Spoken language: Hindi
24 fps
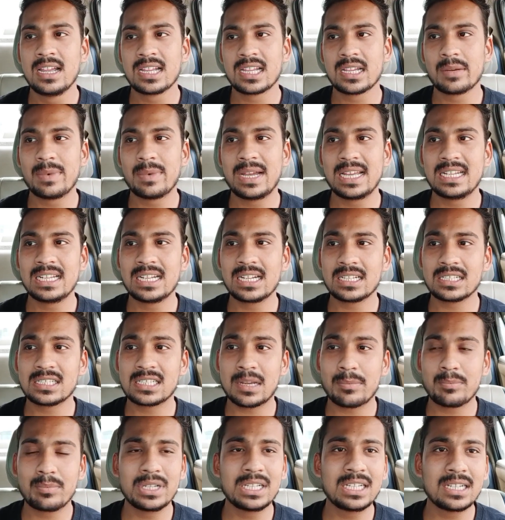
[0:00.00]
कि मैंने
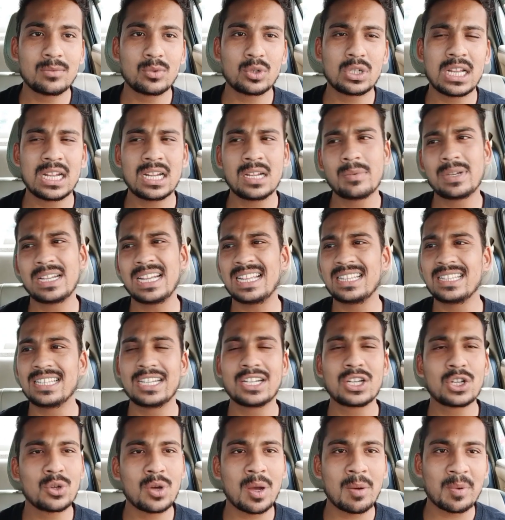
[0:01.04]
जब भी ये बोला कि भैया
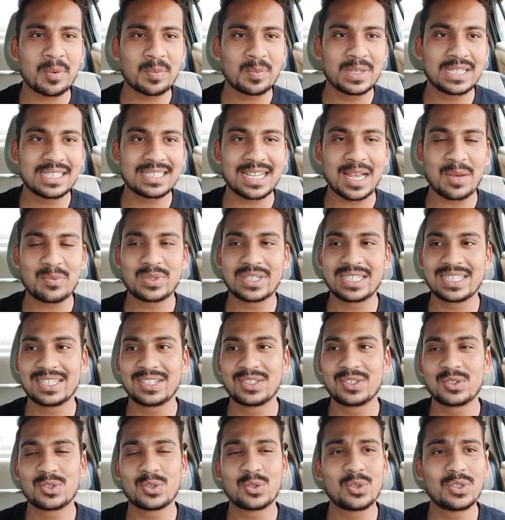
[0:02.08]
देख लो आप अपने हिसाब से दे
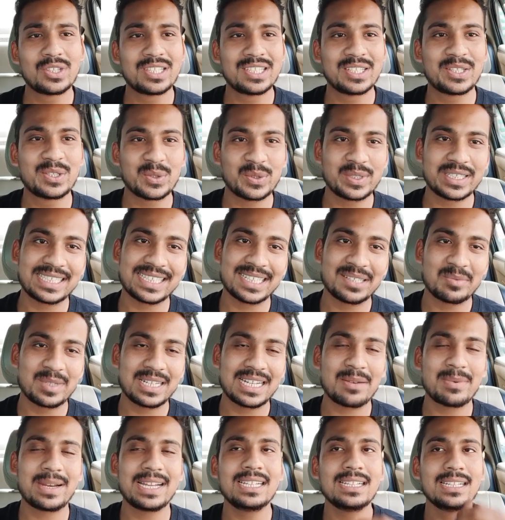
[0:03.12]
दो तो उस सिचुएशन में
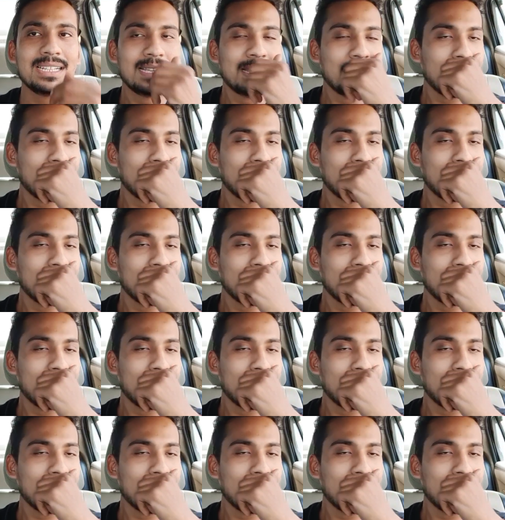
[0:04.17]
ना भाई